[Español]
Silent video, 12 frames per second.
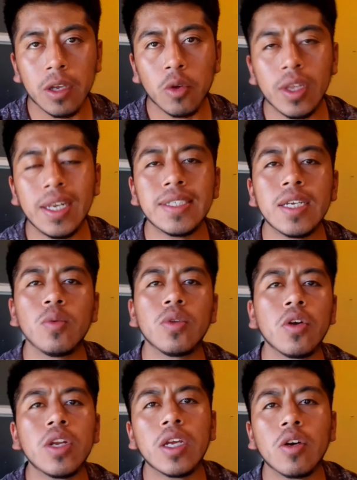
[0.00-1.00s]
Que utilicen un
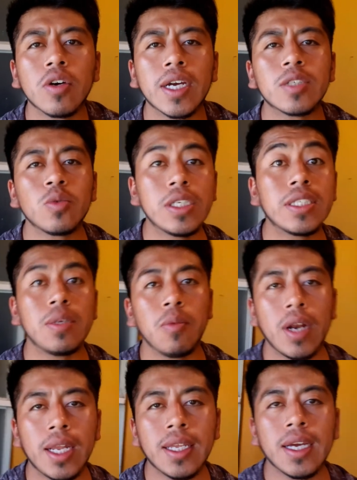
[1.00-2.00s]
tónico, que es un
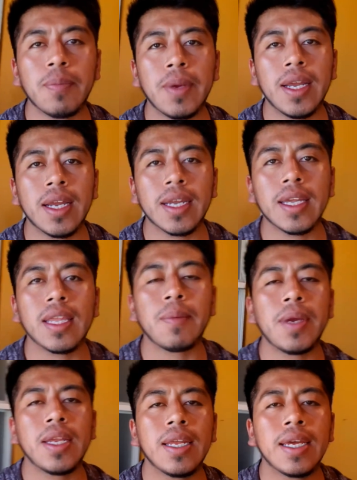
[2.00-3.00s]
estimulante capilar, que
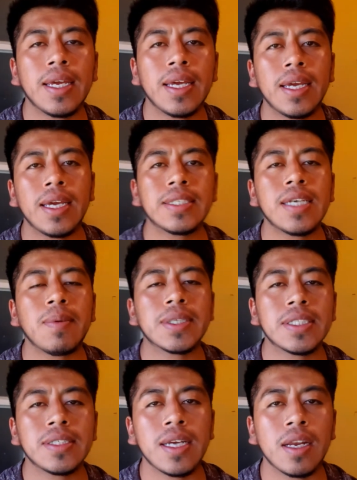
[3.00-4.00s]
también es a
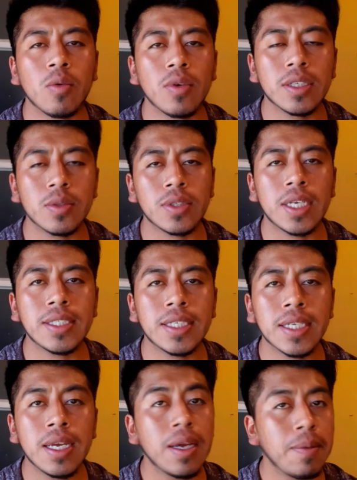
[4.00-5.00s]
base de algunas
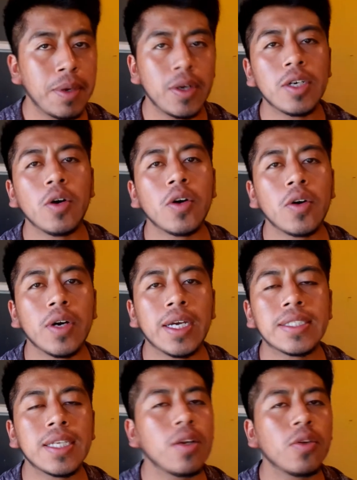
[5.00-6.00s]
sustancias, pero ojo,
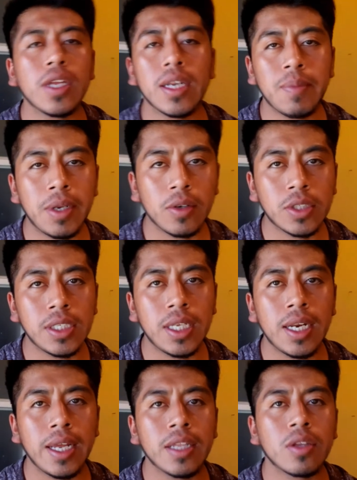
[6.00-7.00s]
esta no tiene
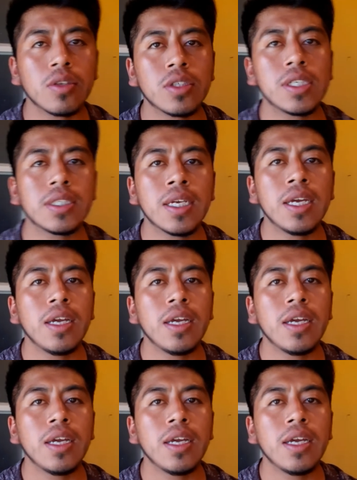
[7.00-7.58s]
minoxidil, entonces